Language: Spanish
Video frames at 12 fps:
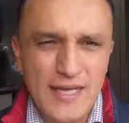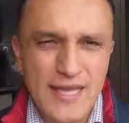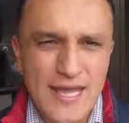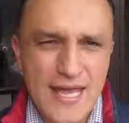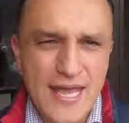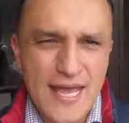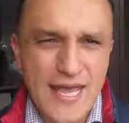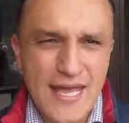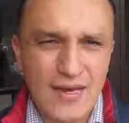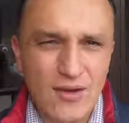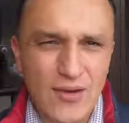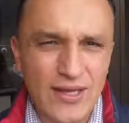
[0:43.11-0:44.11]

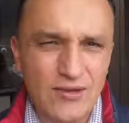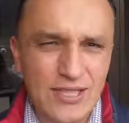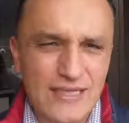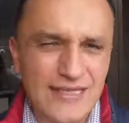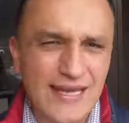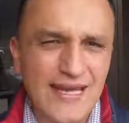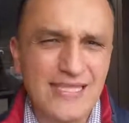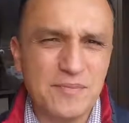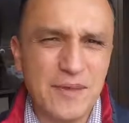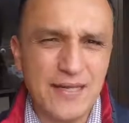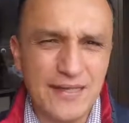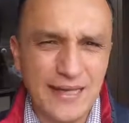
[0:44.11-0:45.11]
y lo que nos hace es
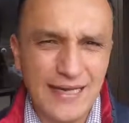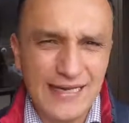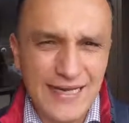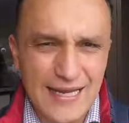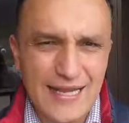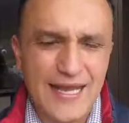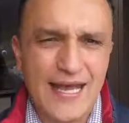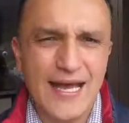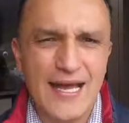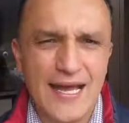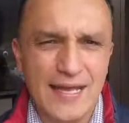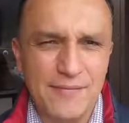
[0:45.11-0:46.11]
perder energía,